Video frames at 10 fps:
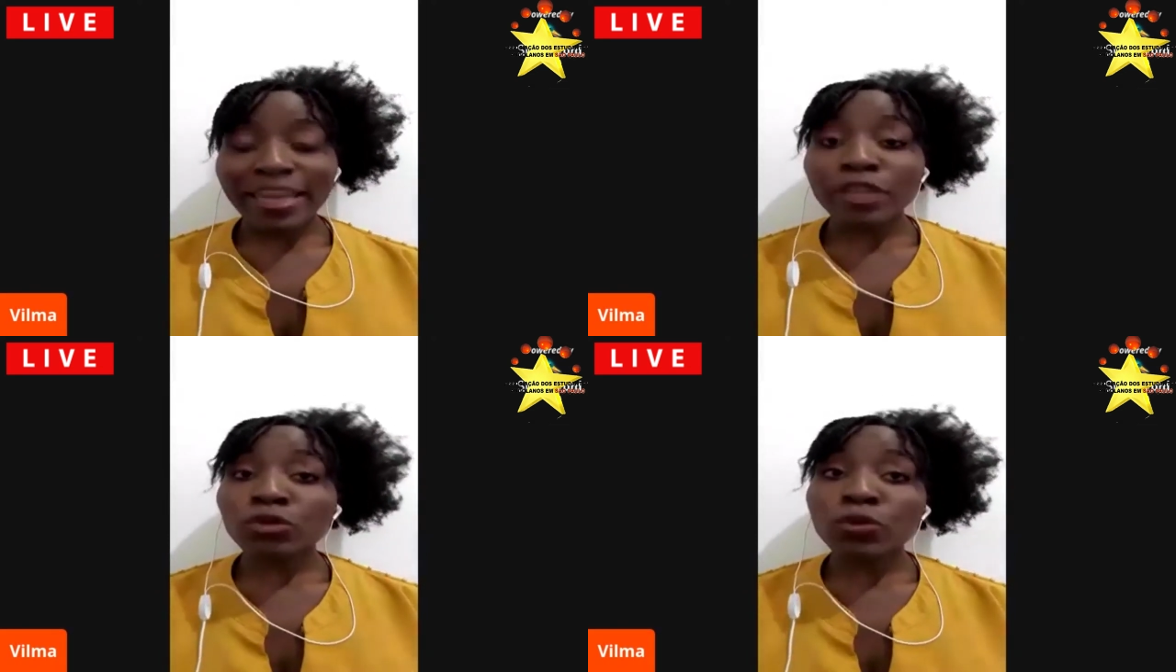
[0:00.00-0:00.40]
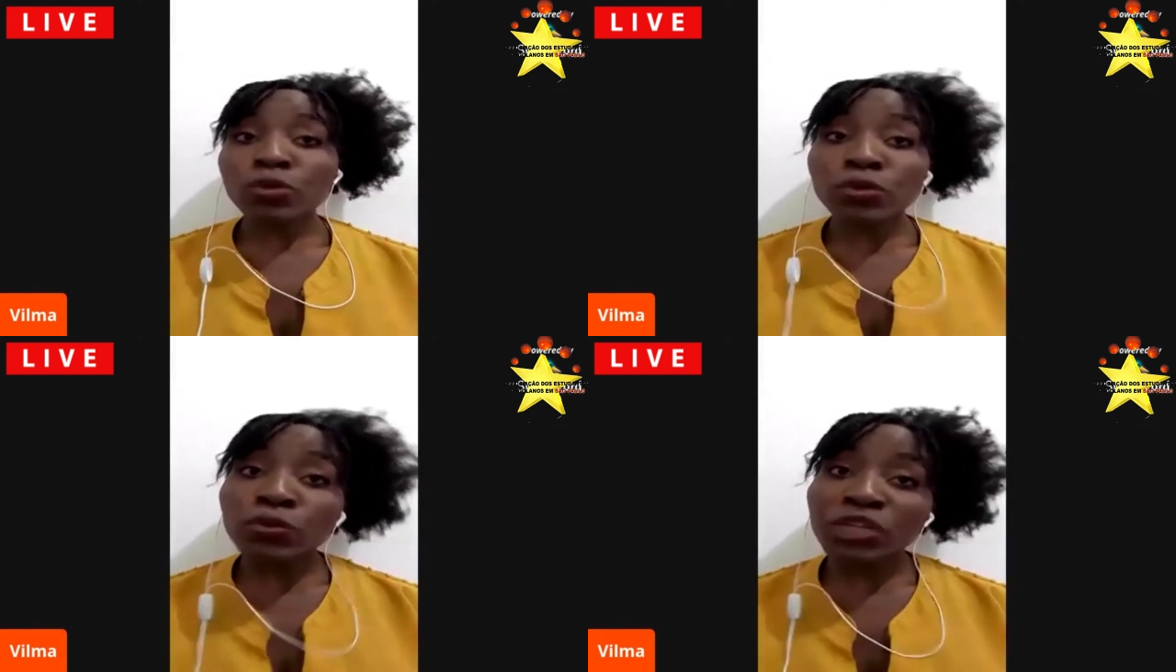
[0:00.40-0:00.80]
no
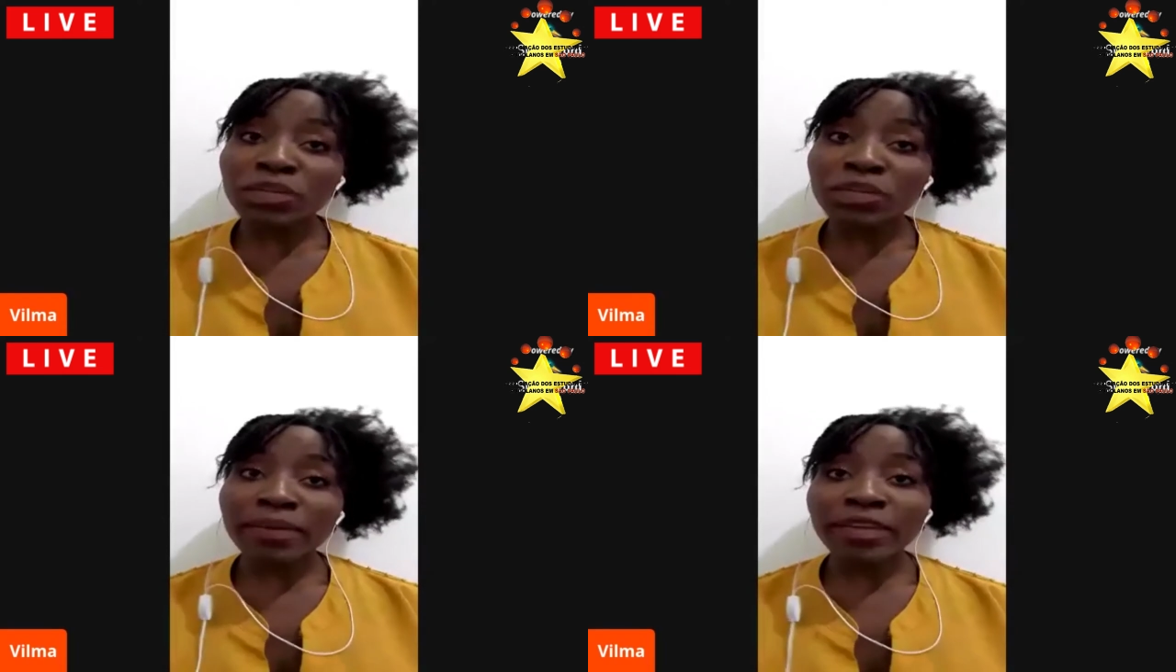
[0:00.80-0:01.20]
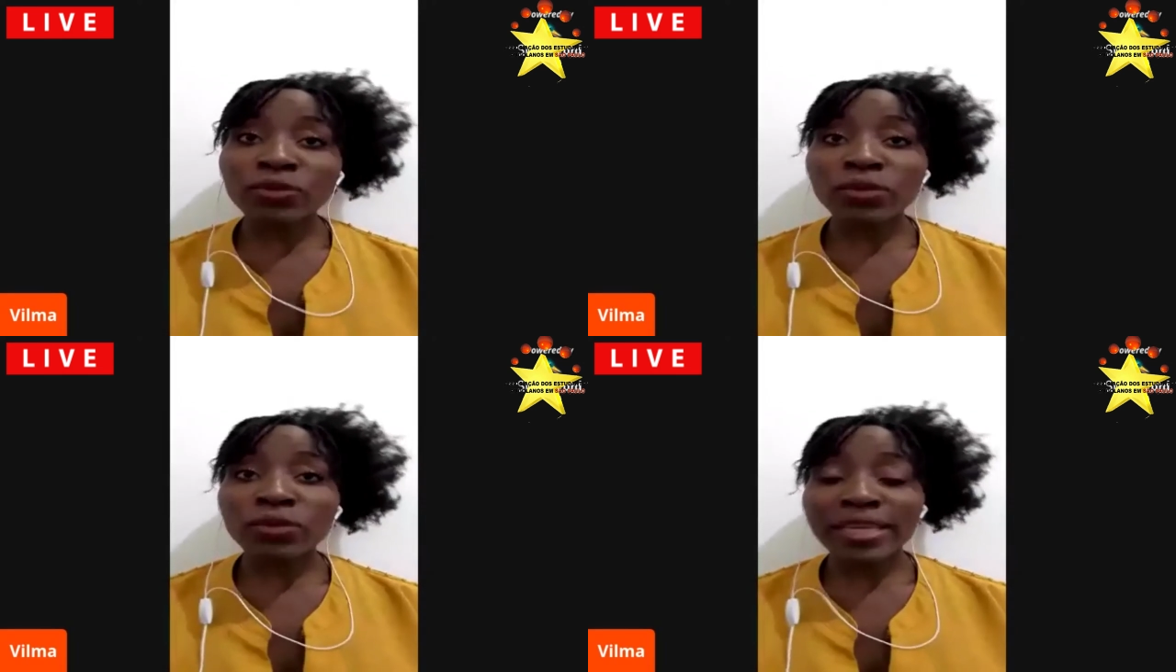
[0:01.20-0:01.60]
surgimento
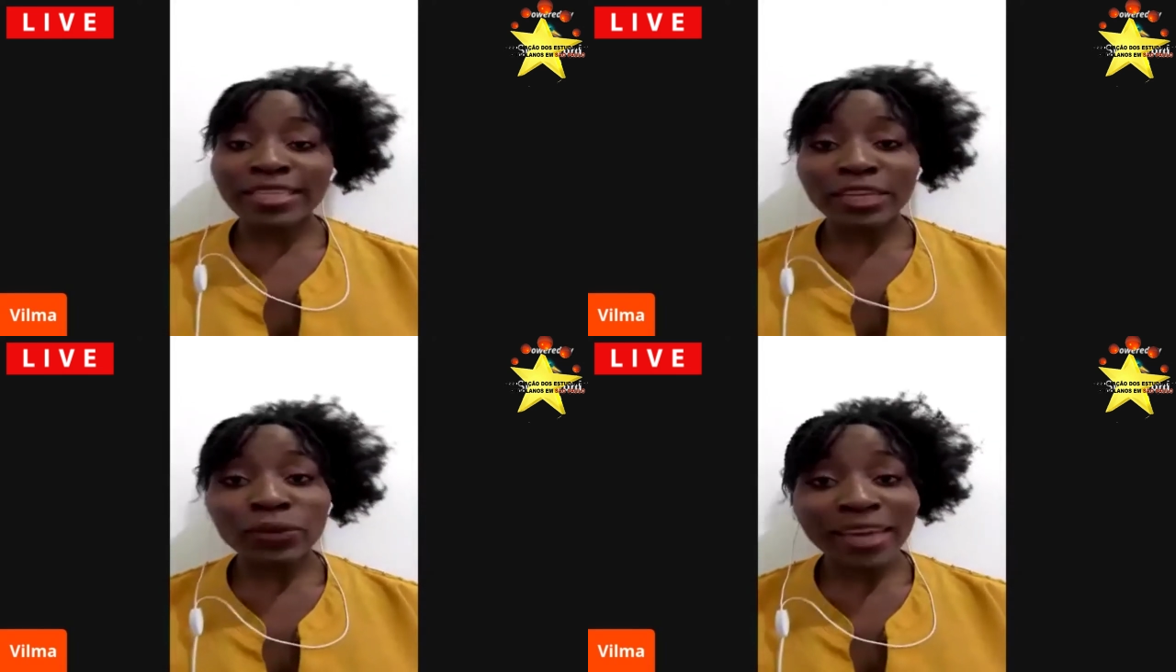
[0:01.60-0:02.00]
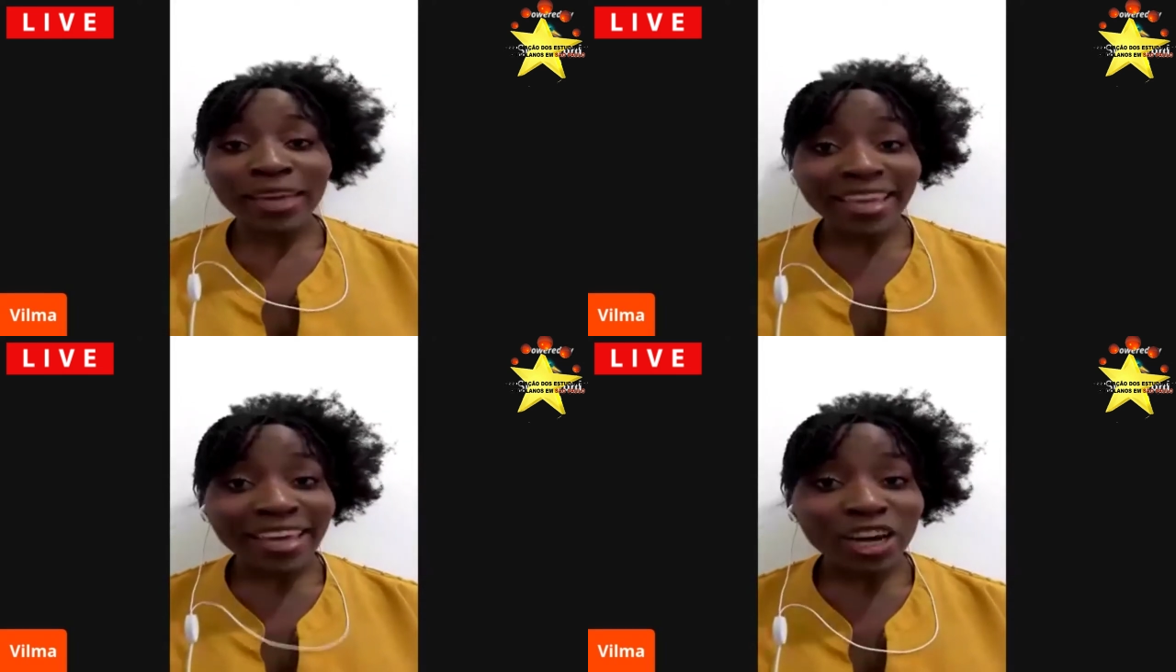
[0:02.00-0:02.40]
do ensino
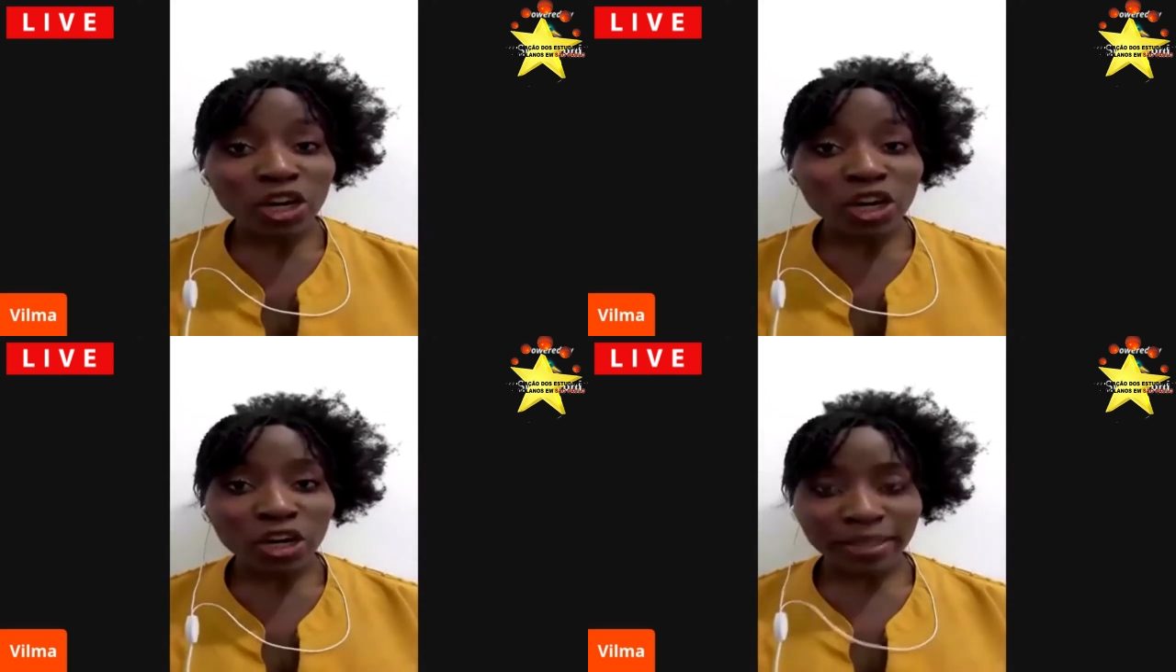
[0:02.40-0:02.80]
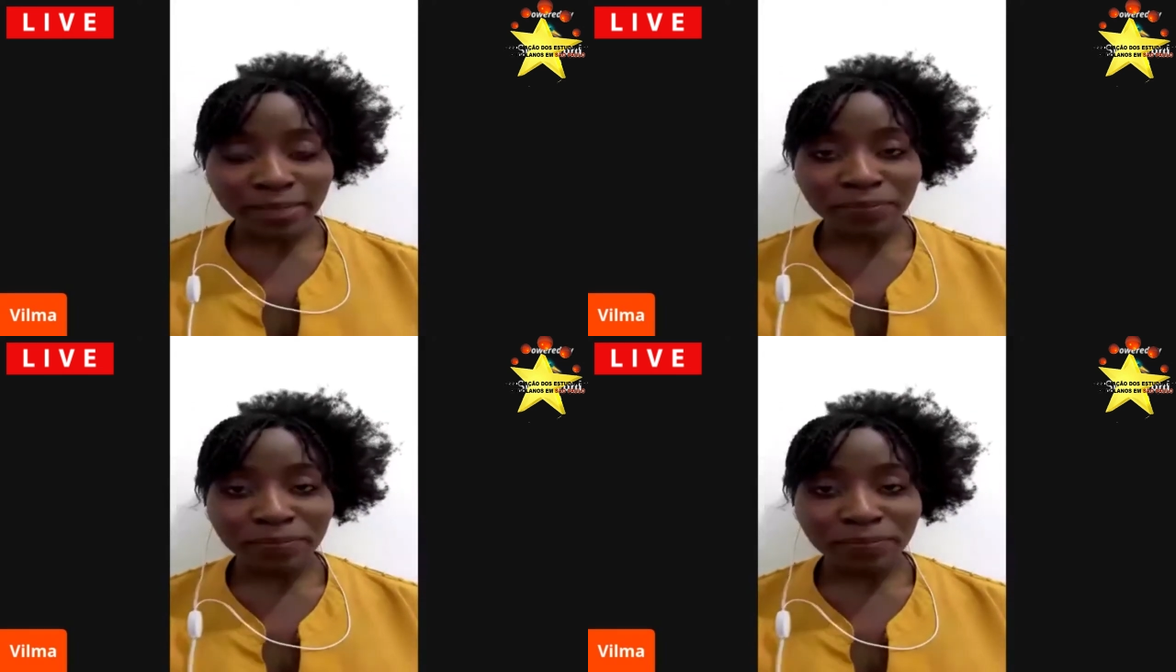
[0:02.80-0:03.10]
em Angola.